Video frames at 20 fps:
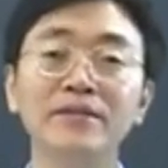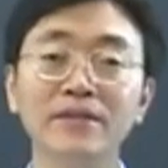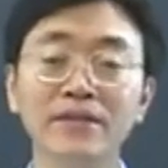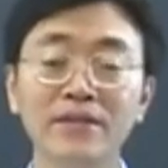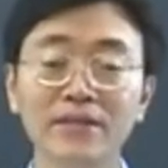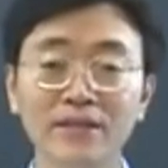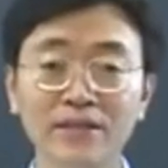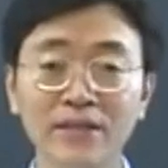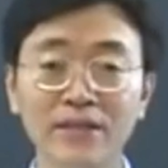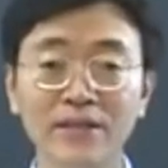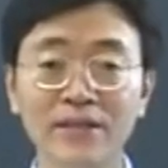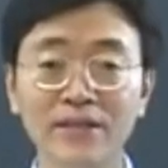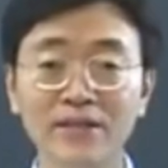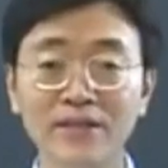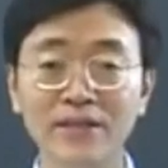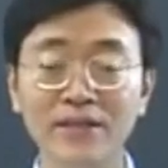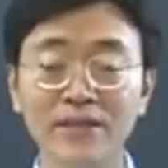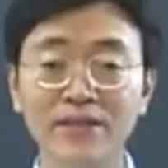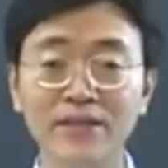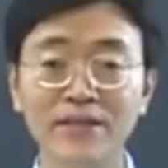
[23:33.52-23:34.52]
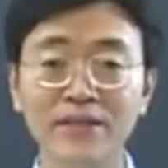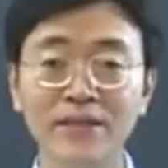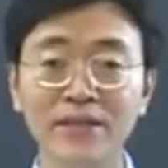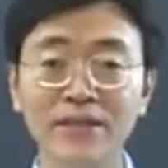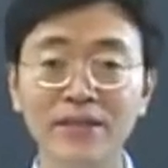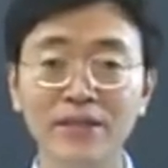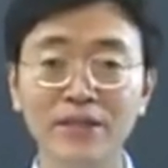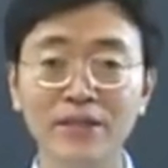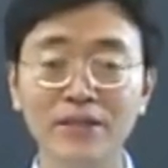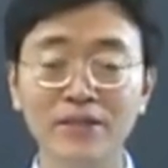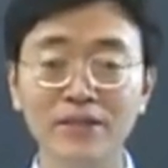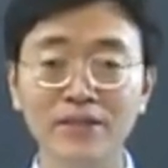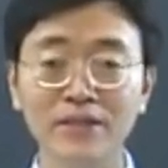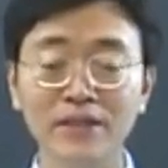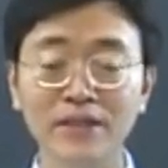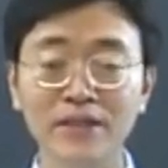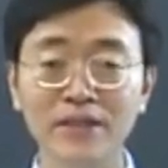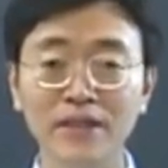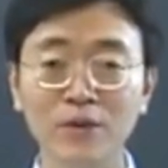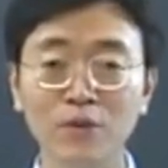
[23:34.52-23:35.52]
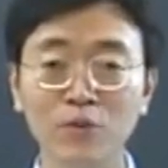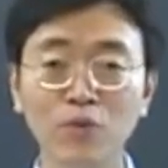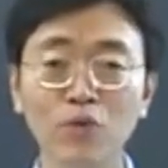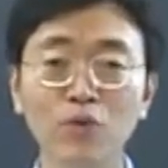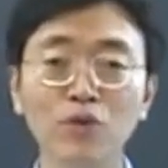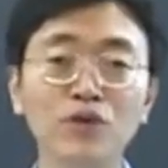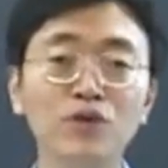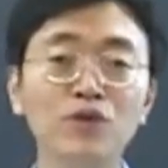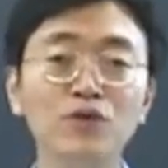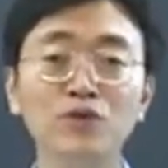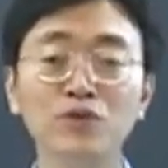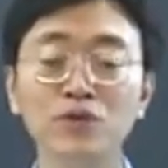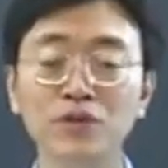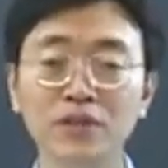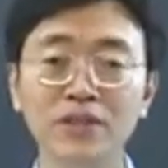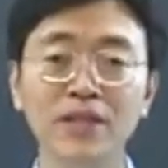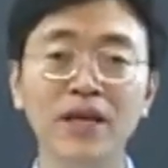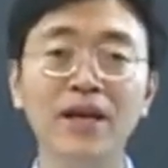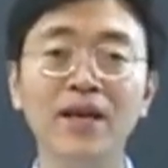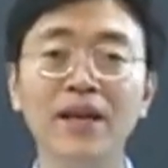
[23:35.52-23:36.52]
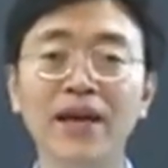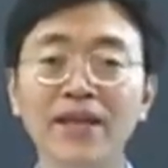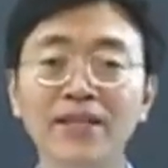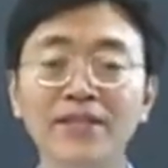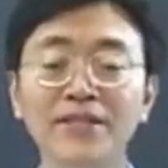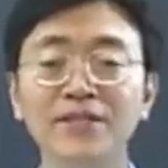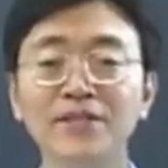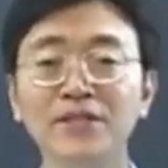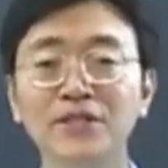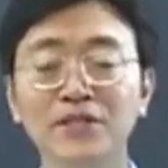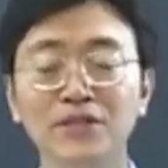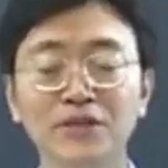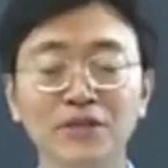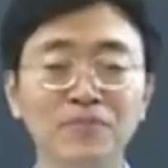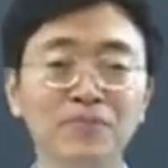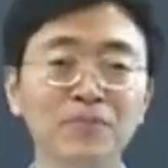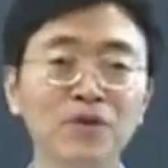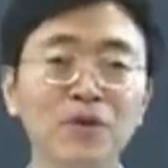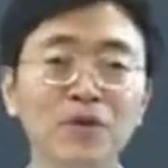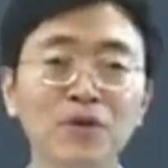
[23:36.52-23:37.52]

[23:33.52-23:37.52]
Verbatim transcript: 呃，这个这个这个这个过去将来进行时，